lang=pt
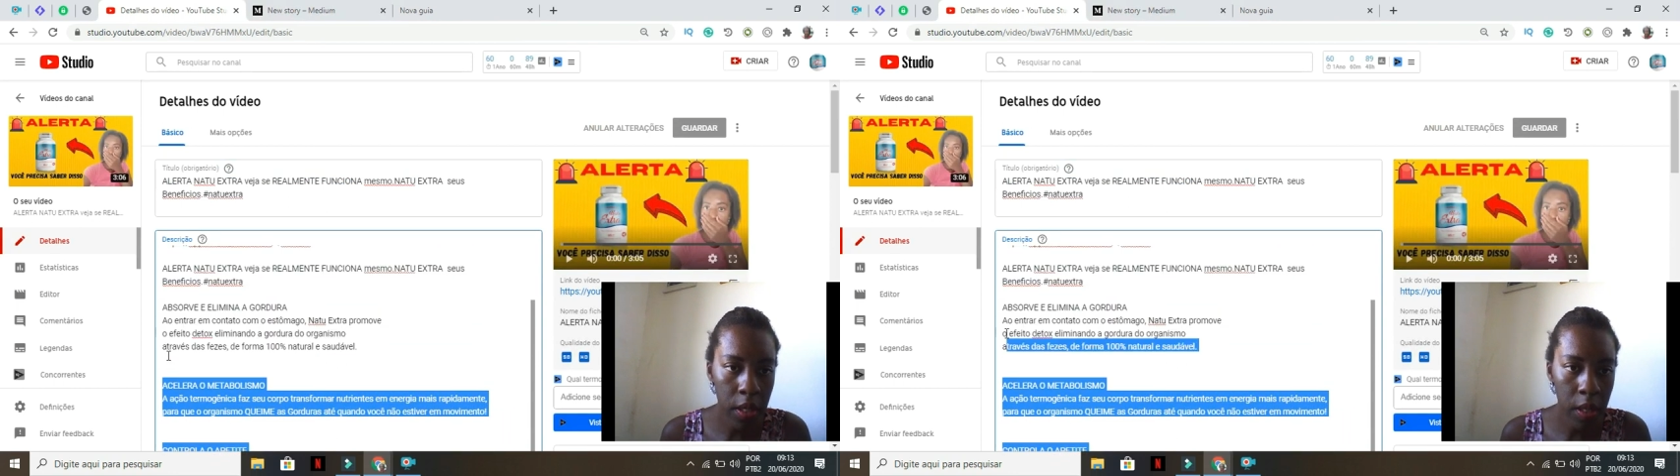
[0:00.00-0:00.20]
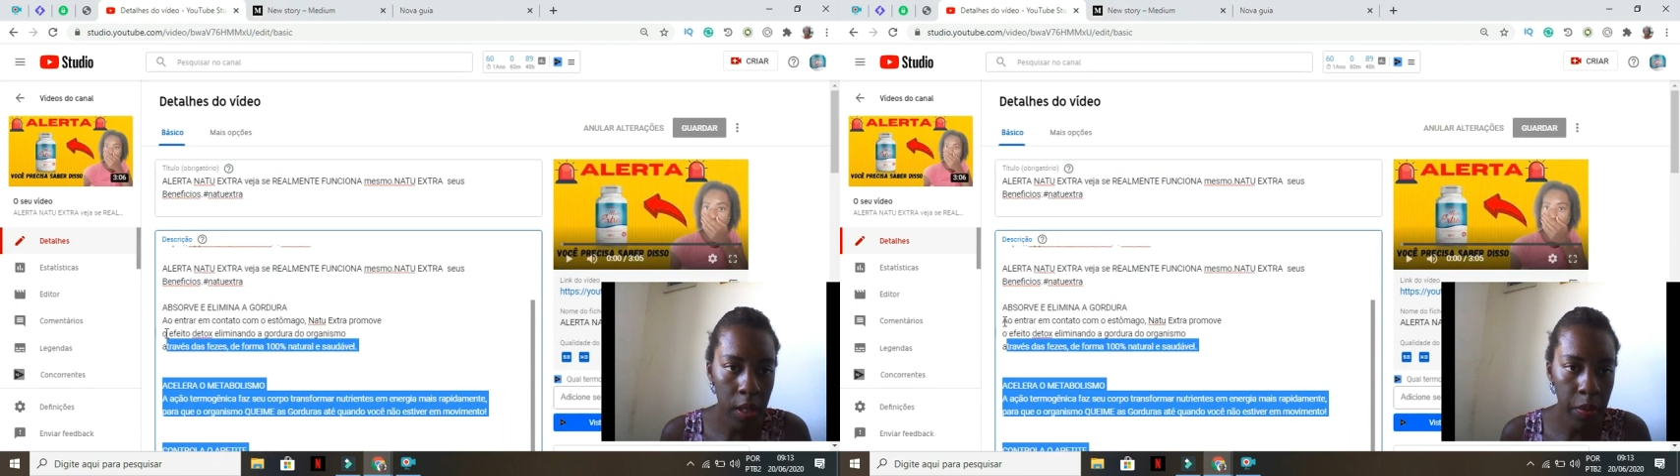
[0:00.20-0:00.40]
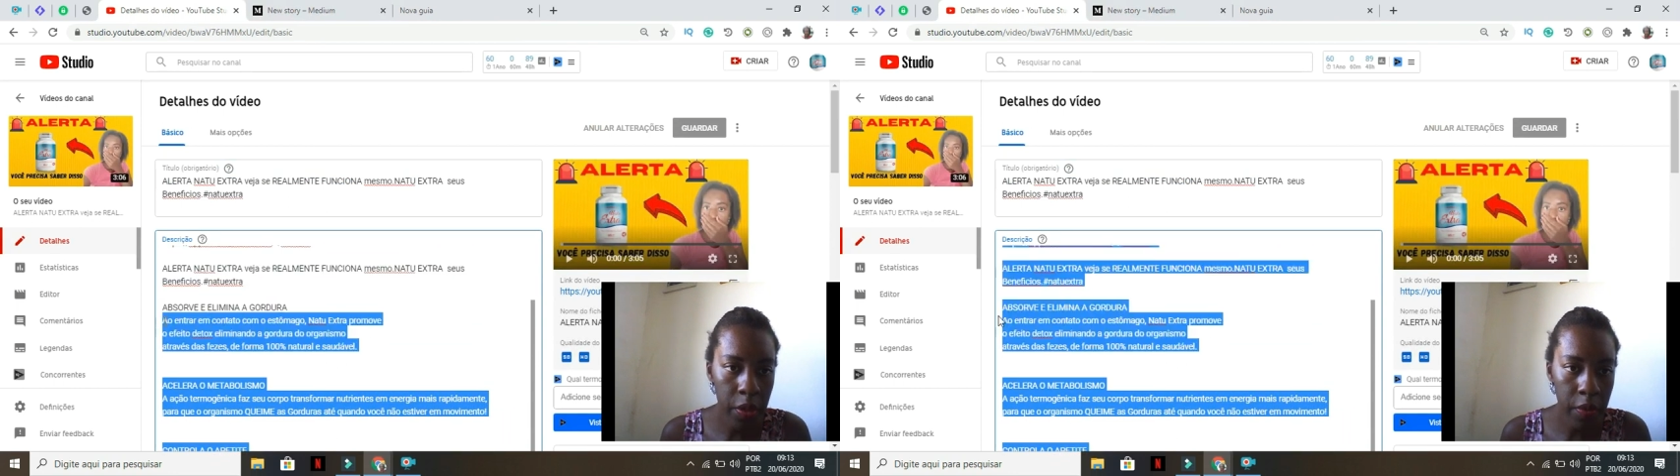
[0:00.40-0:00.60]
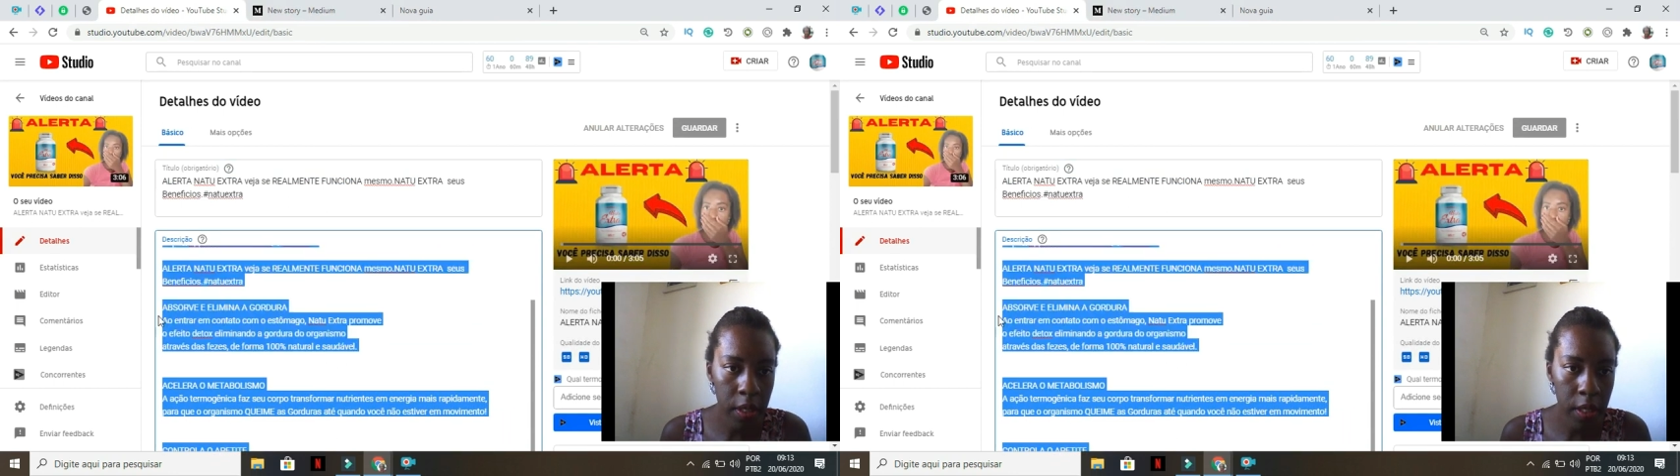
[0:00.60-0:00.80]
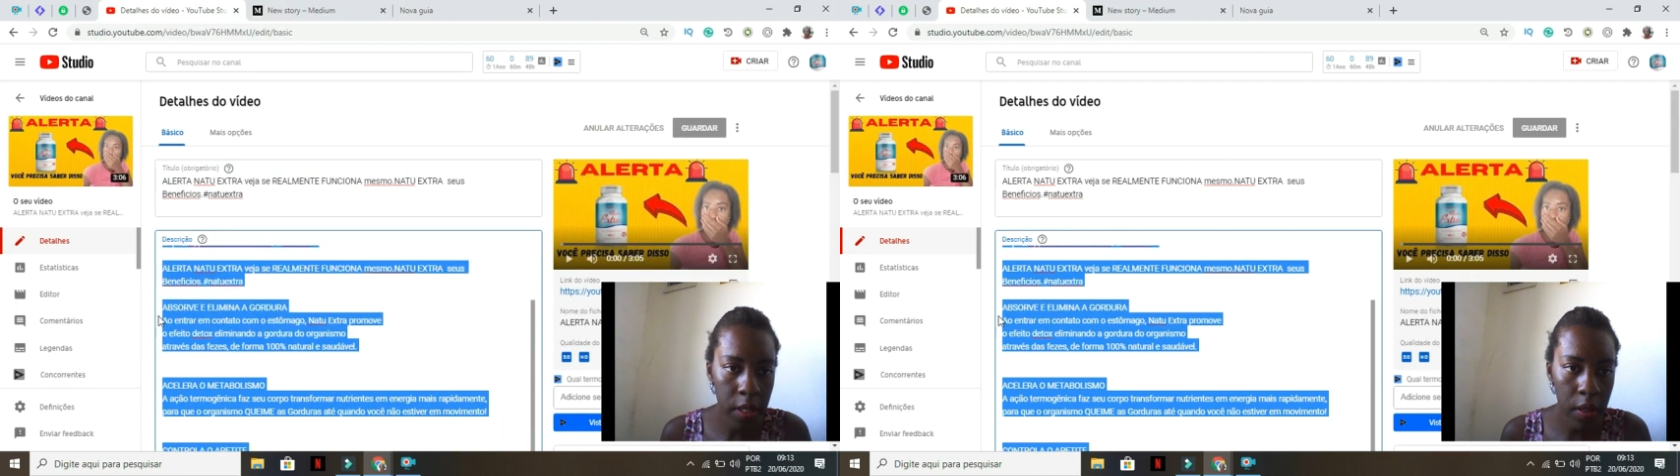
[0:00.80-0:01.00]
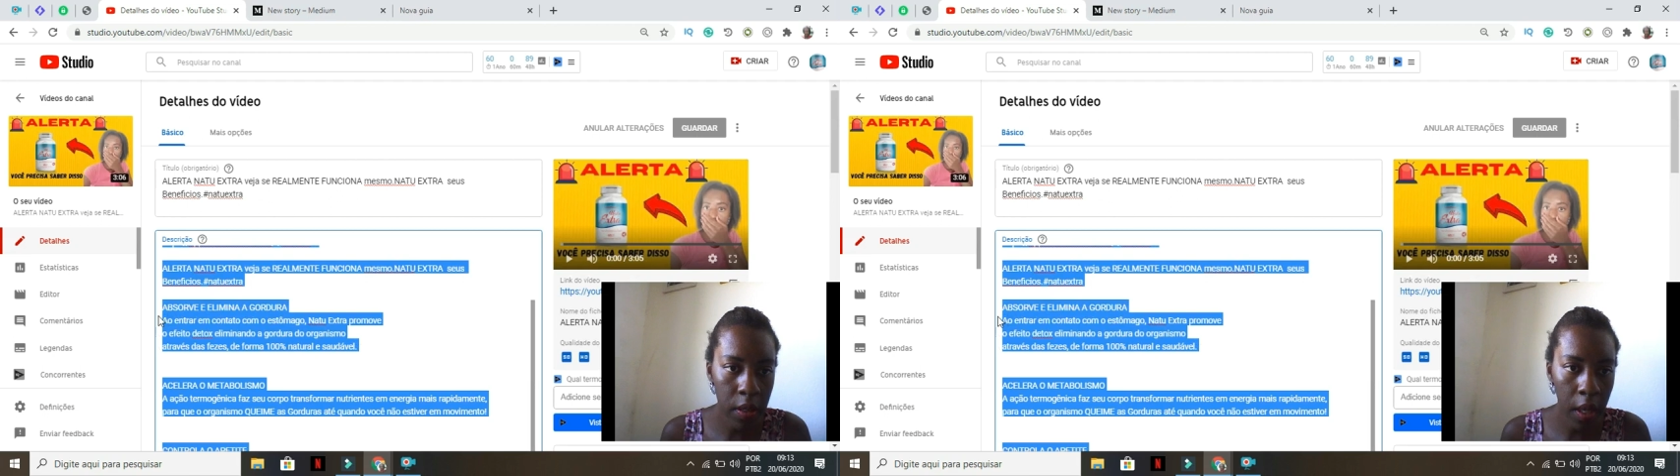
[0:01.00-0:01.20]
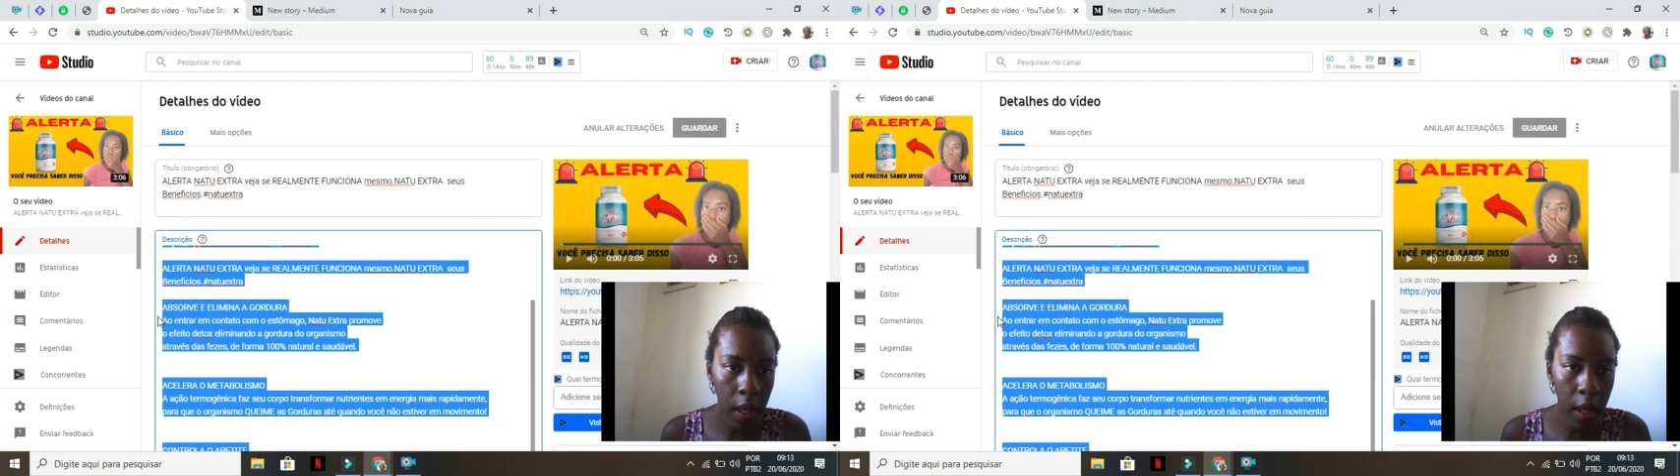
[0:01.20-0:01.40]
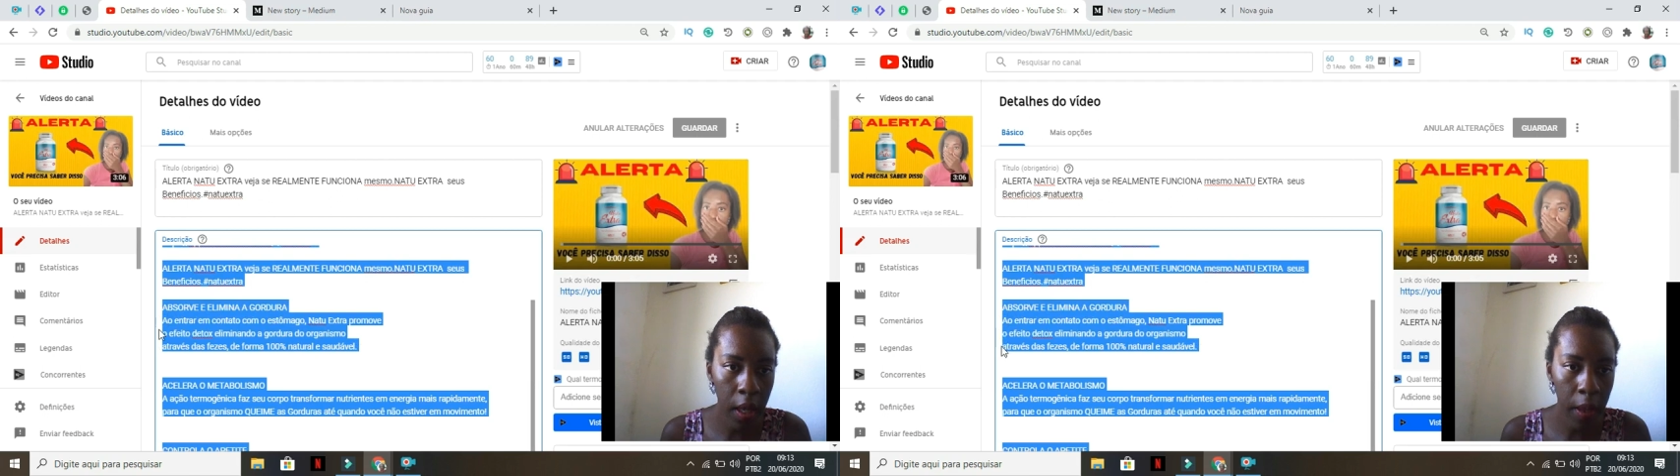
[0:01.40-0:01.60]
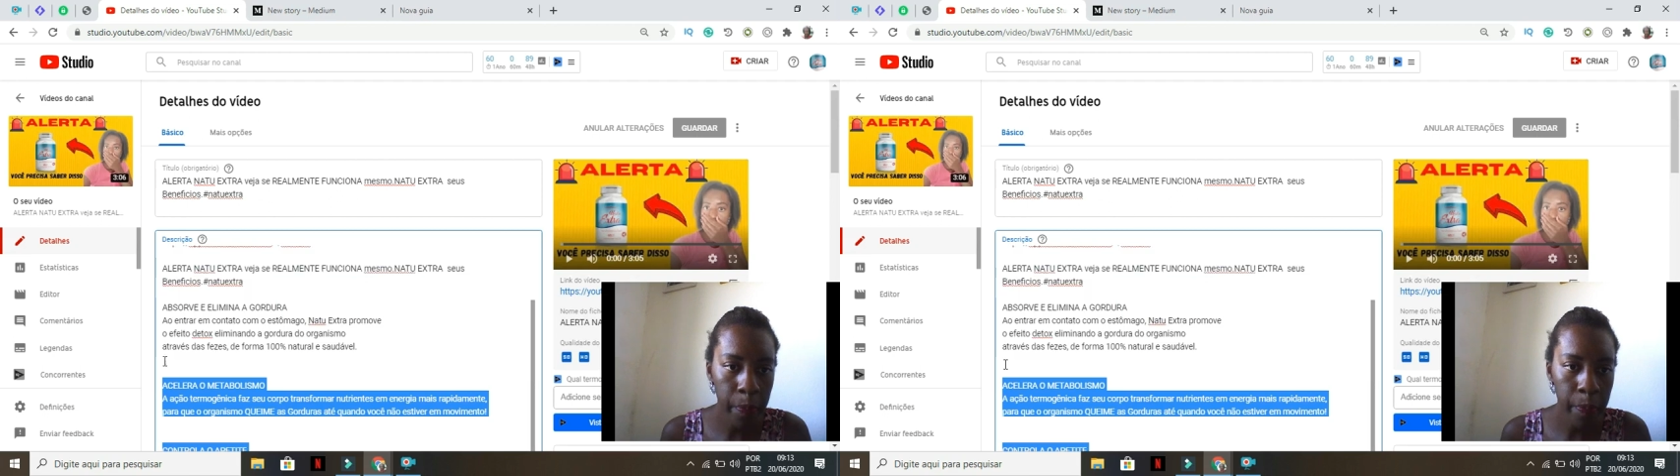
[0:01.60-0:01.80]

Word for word: aí depois vocês é,